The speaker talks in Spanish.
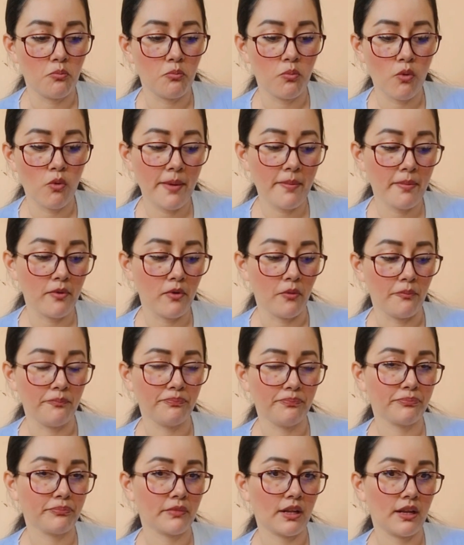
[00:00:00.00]
pueblo
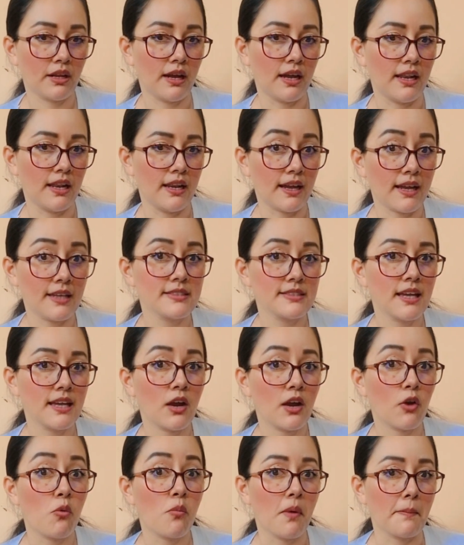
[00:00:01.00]
a la casa,
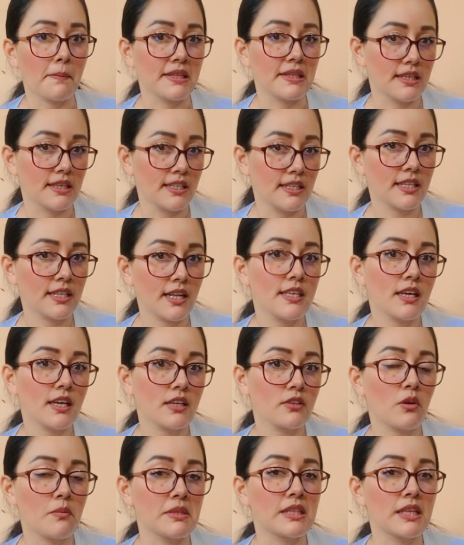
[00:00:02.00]
como a mitad del
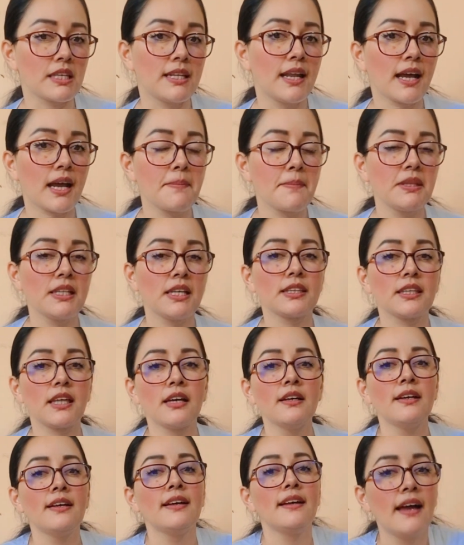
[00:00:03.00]
trayecto, a mitad de la caminata,
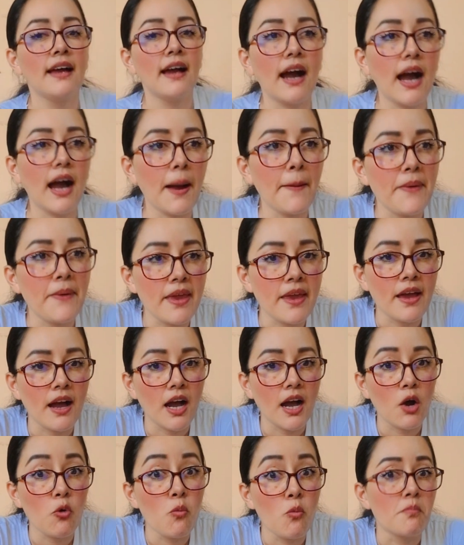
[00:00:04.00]

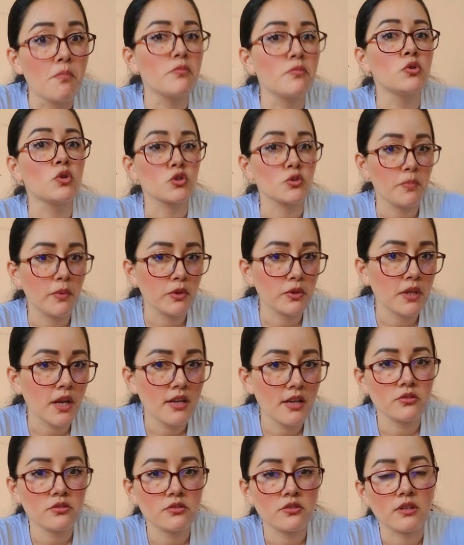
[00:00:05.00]
había unos
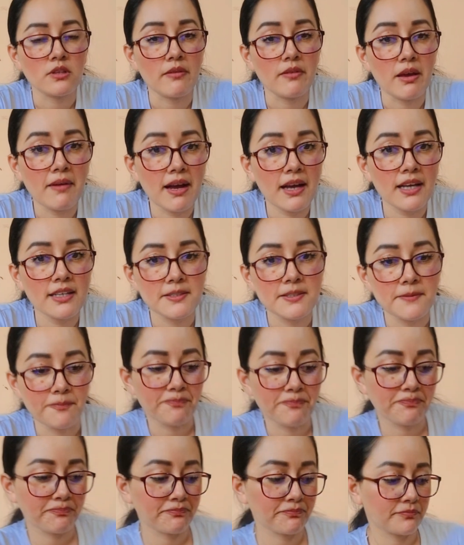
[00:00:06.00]
potreros donde había vacas.
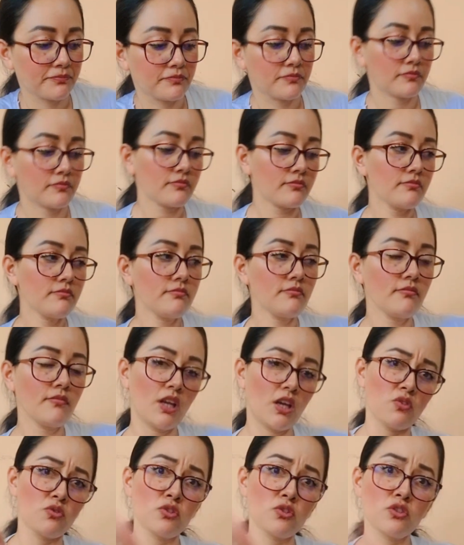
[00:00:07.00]

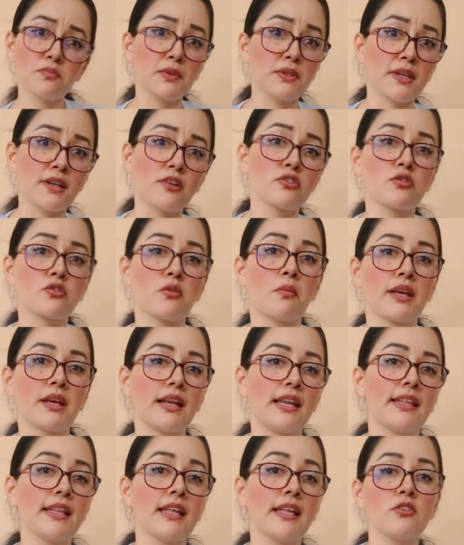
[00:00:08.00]
Eran unos potreros como
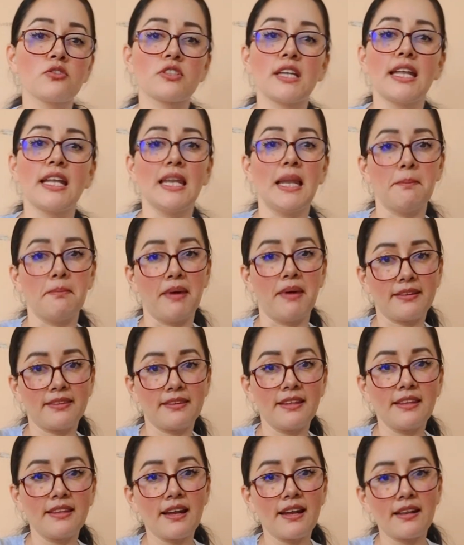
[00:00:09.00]
inclinados. En la
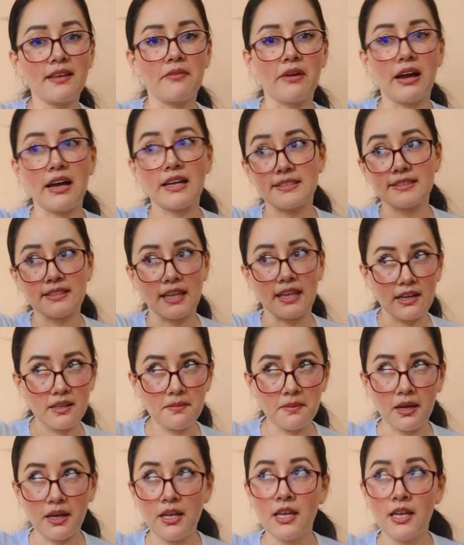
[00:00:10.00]
parte de arriba, hasta arriba,